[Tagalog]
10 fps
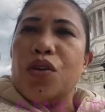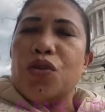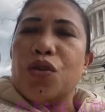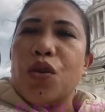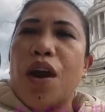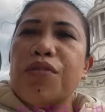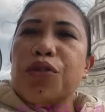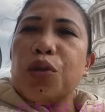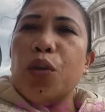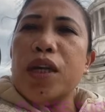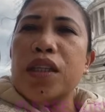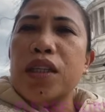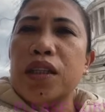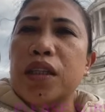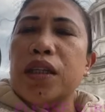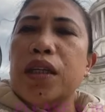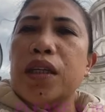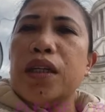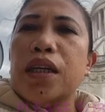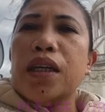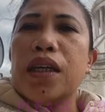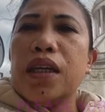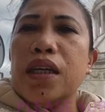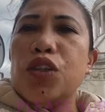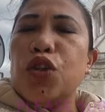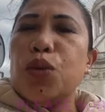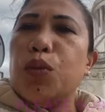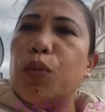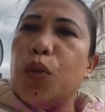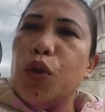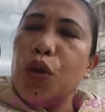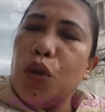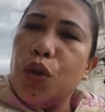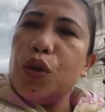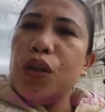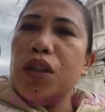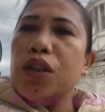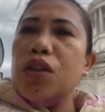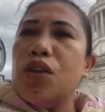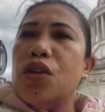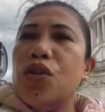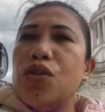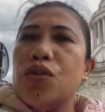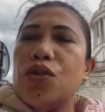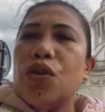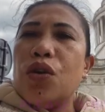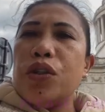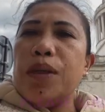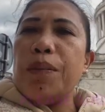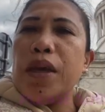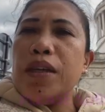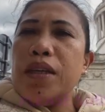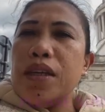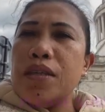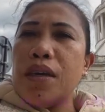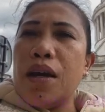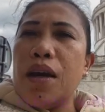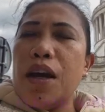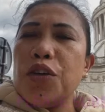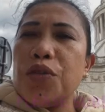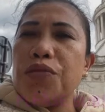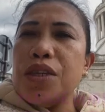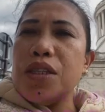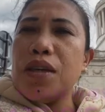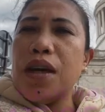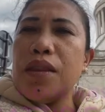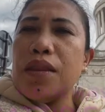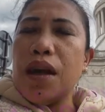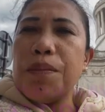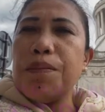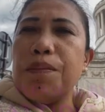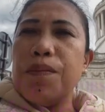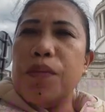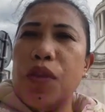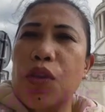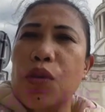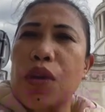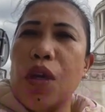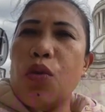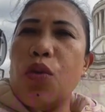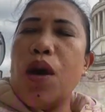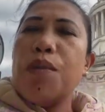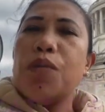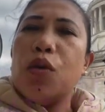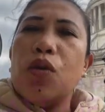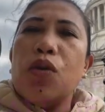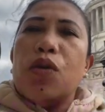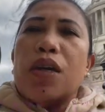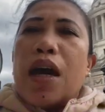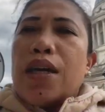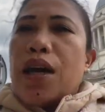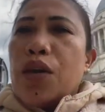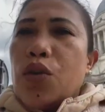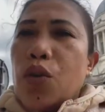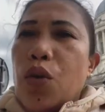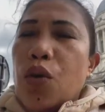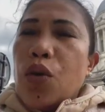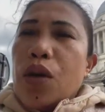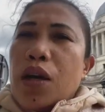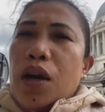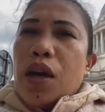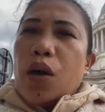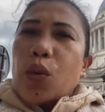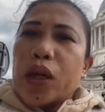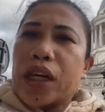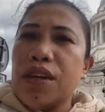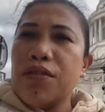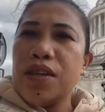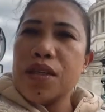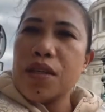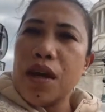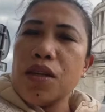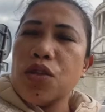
So, after one year, i-renew mo po yon. So, depende sa anong visa type yung nakuha mo. Gaya ko, uh, working visa.